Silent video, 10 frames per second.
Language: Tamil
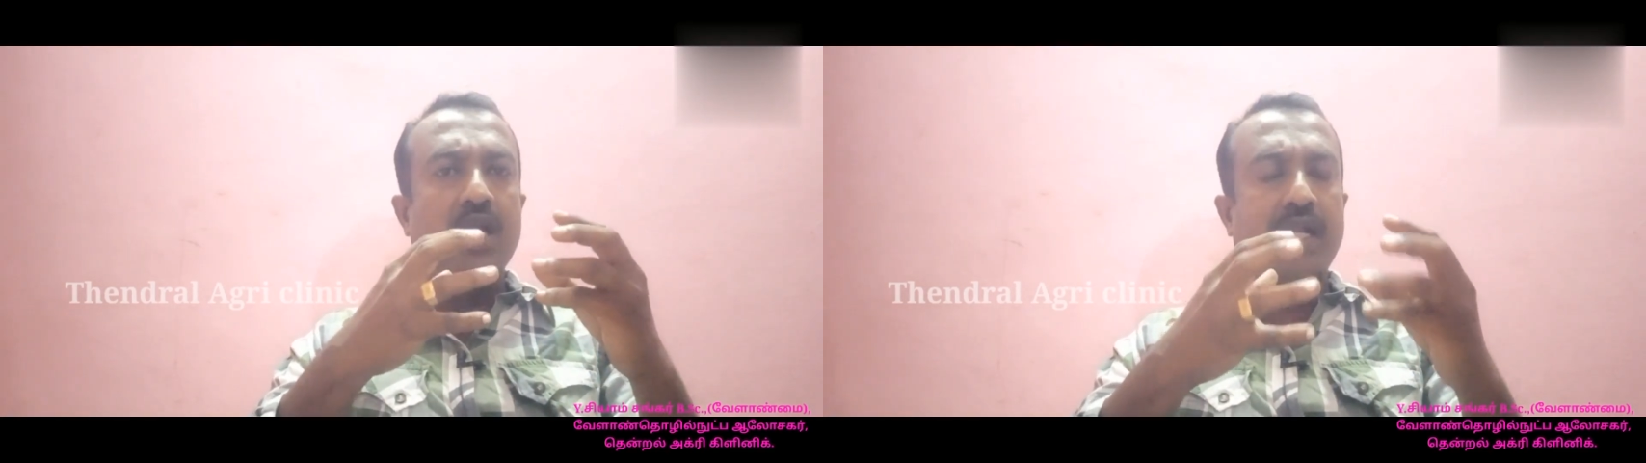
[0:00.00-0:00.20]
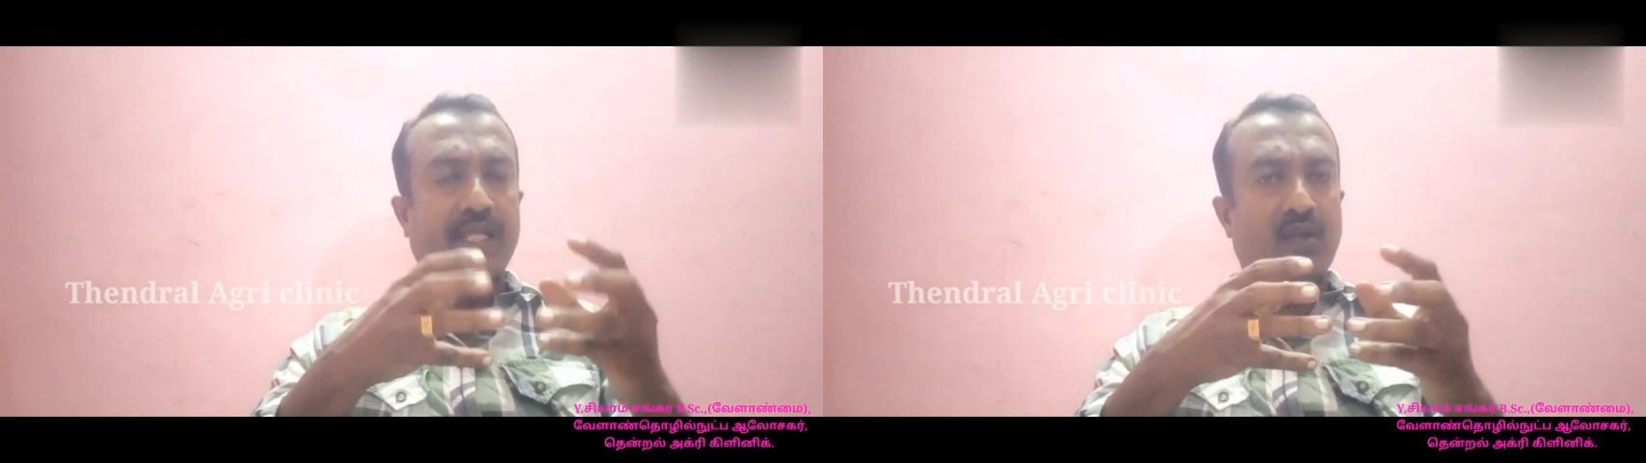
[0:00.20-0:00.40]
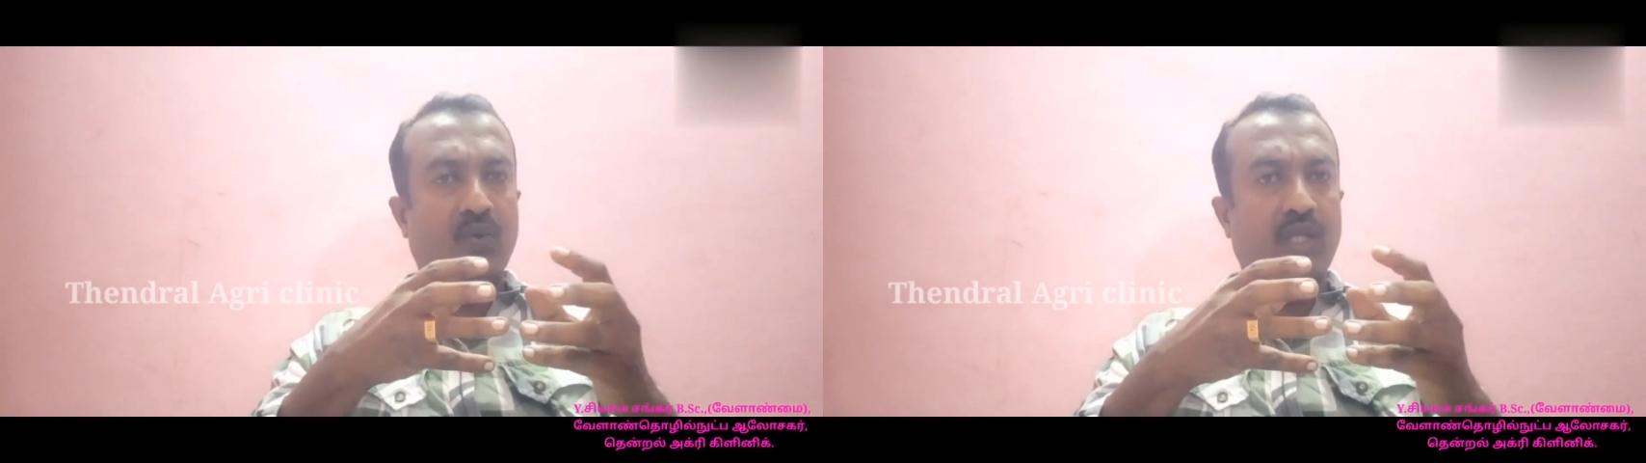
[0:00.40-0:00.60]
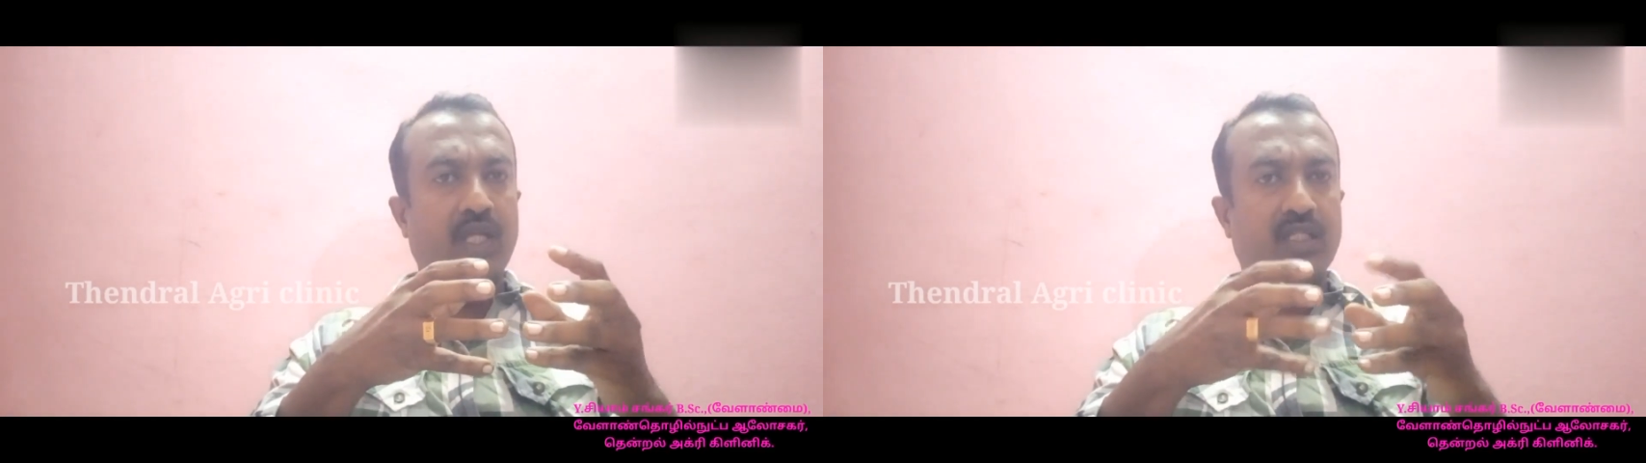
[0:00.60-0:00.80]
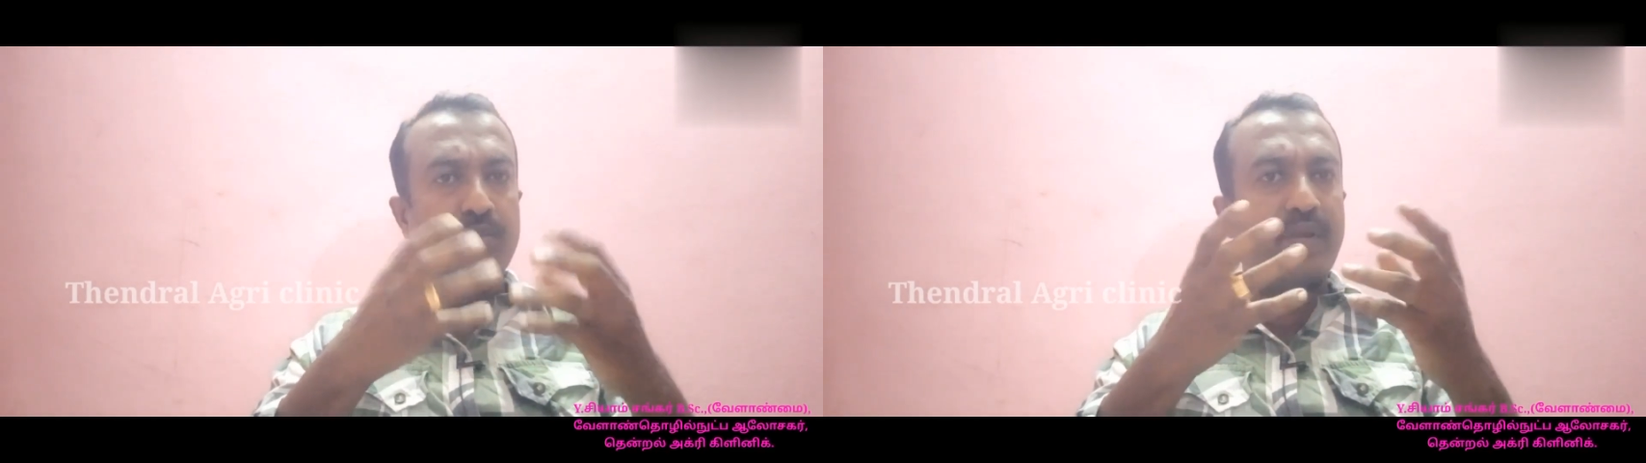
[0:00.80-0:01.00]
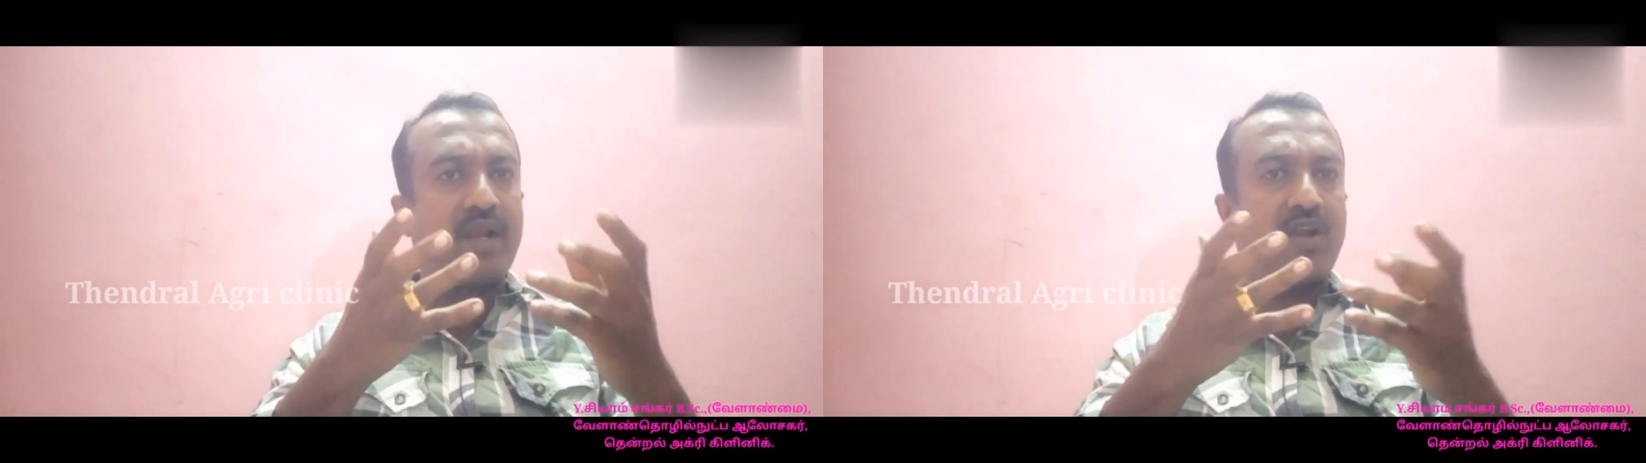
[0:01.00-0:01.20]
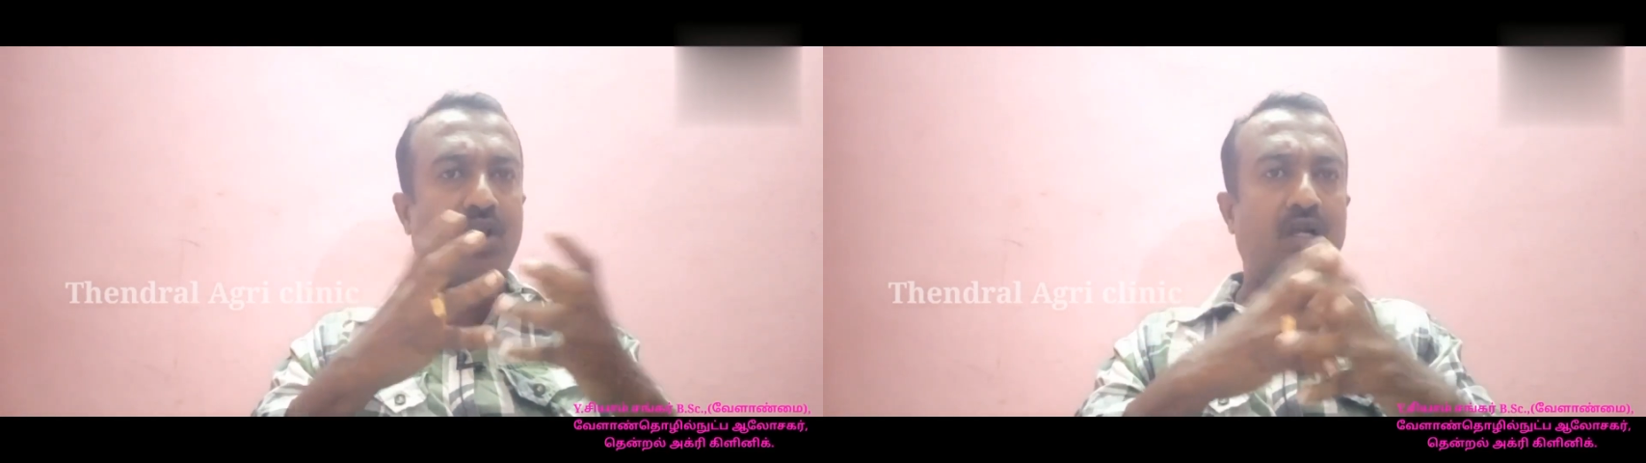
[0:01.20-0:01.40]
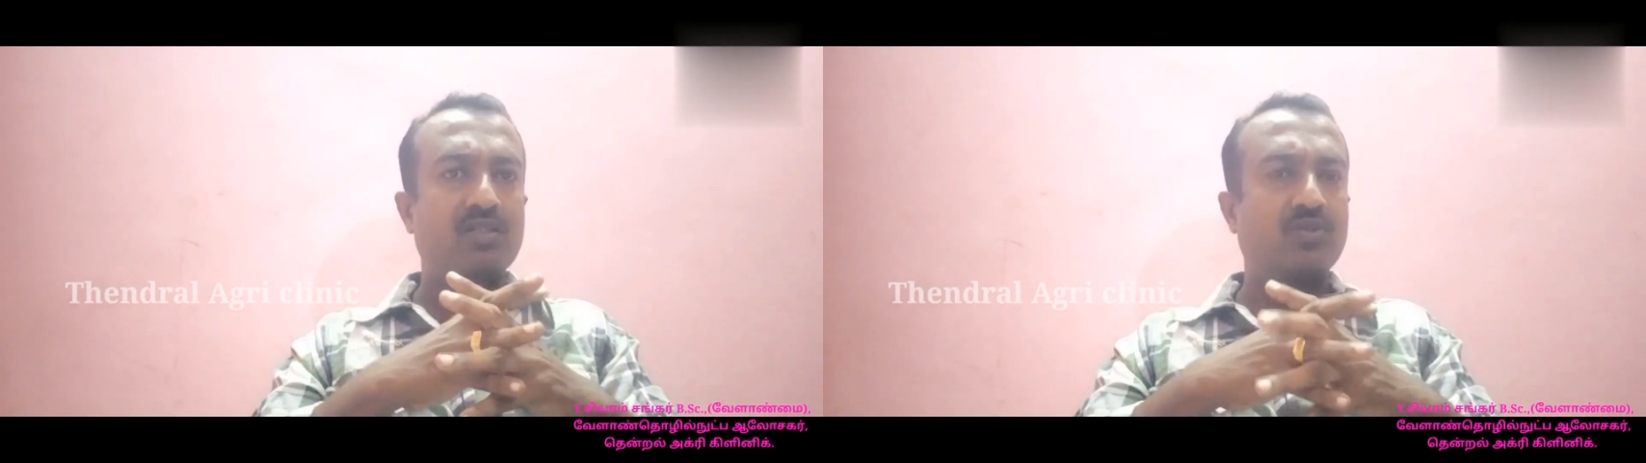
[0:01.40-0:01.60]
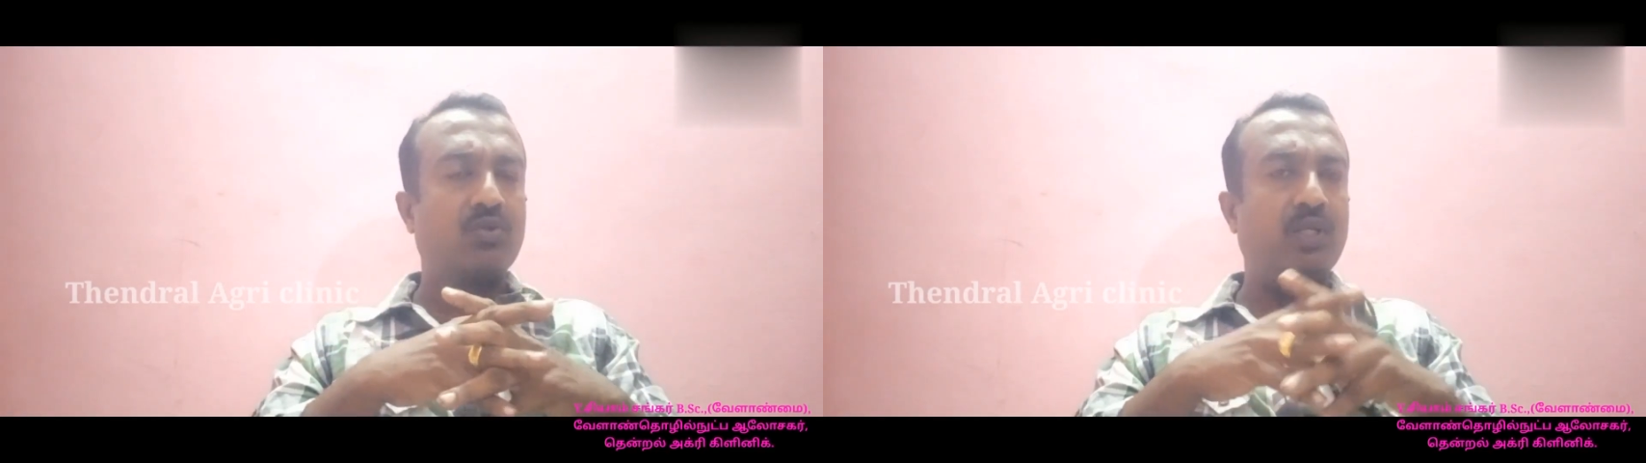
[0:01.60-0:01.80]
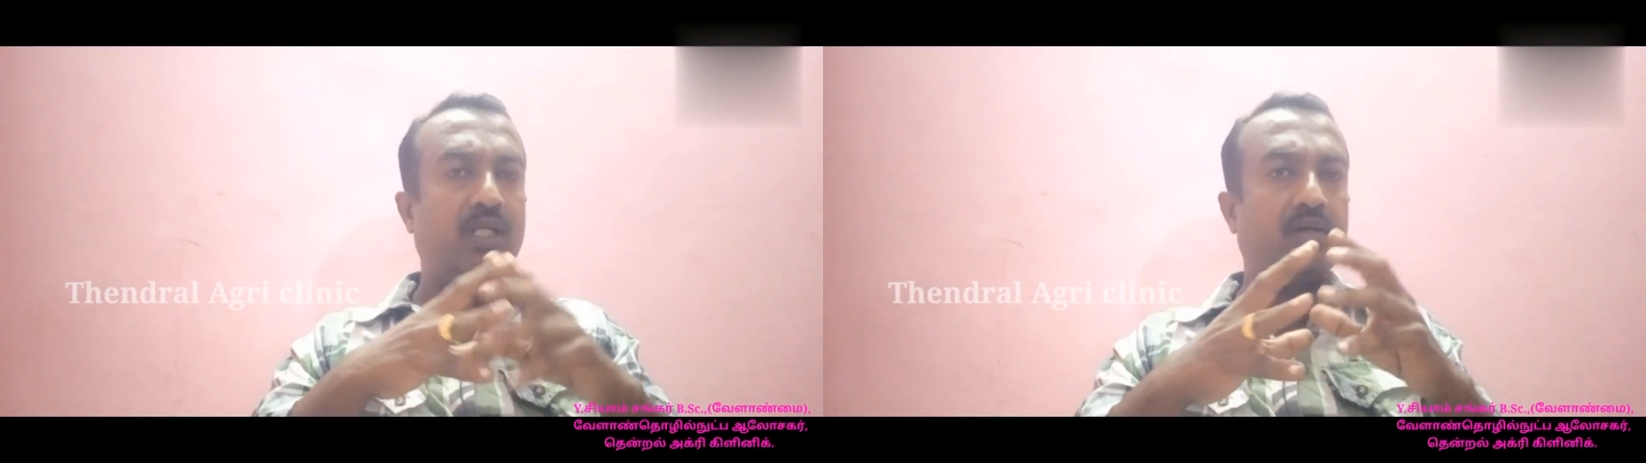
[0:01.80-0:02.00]
கிடைக்கக்கூடிய அந்த பேரண்ட் ராக்குன்னு
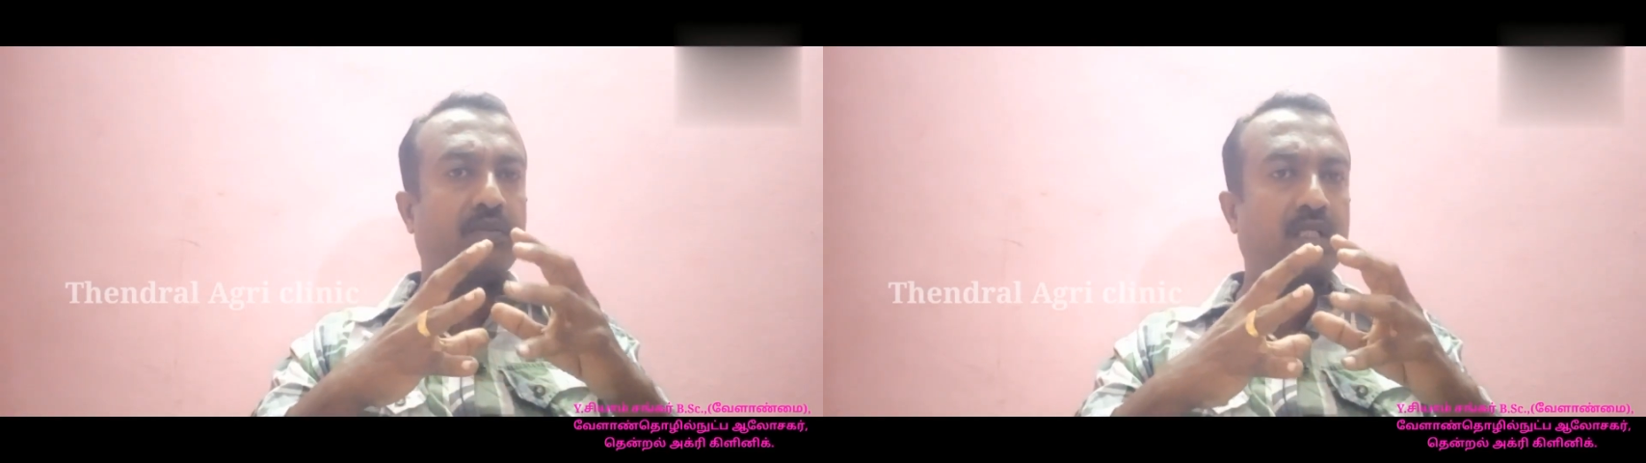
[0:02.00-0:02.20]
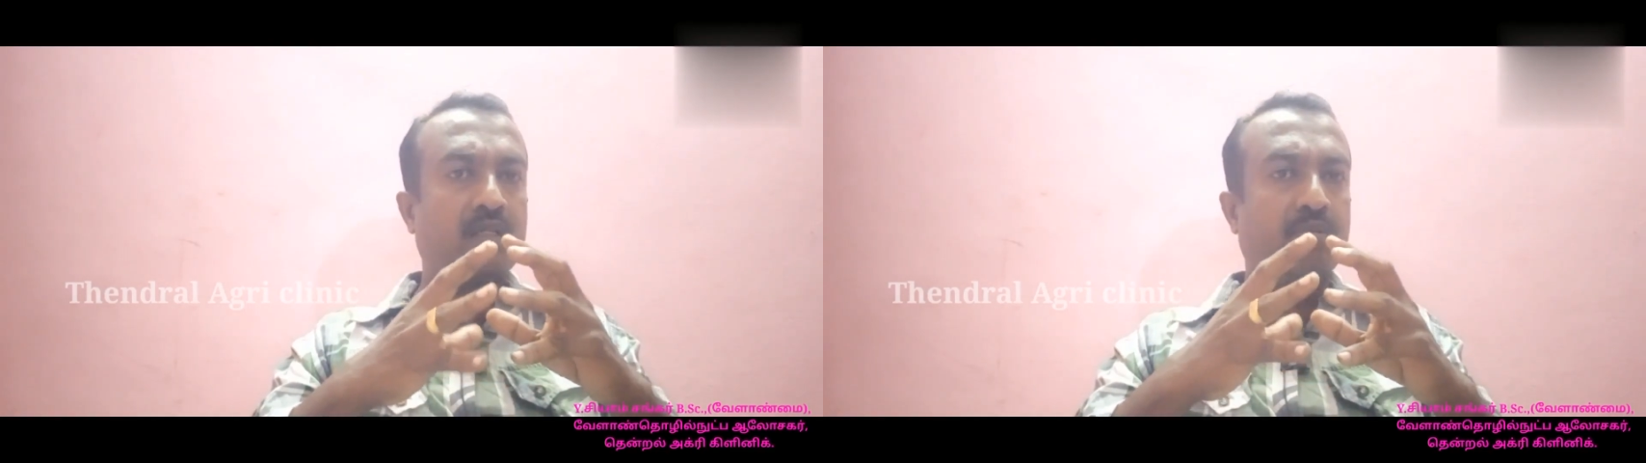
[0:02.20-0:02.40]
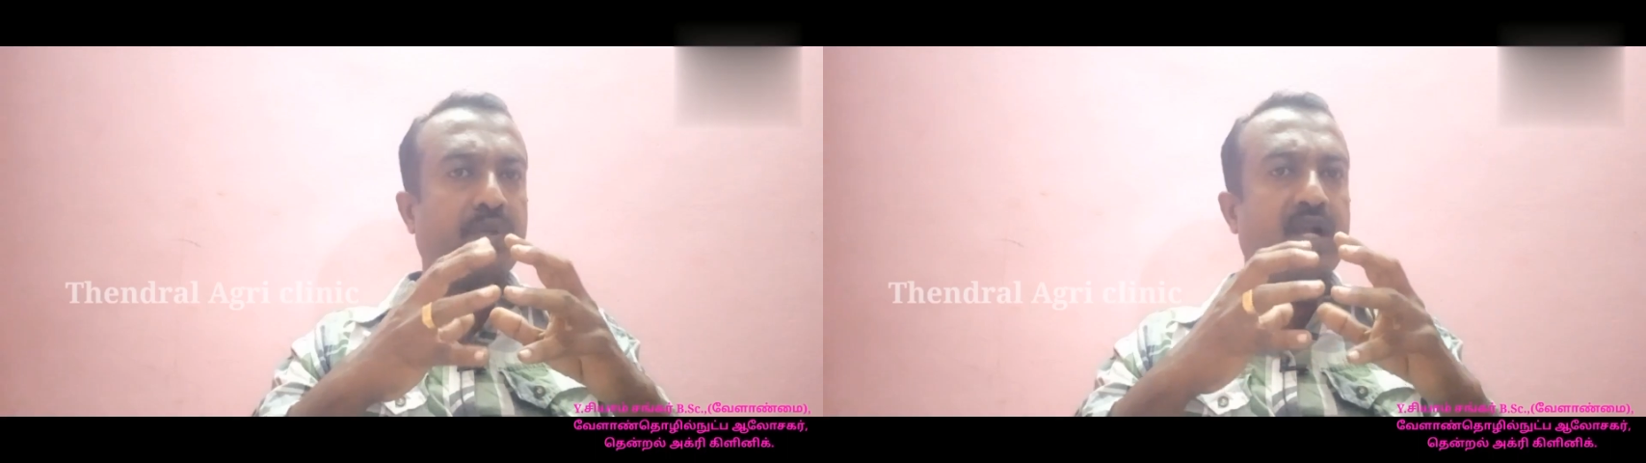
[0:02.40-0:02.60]
சொல்லுவோம் அந்த அந்த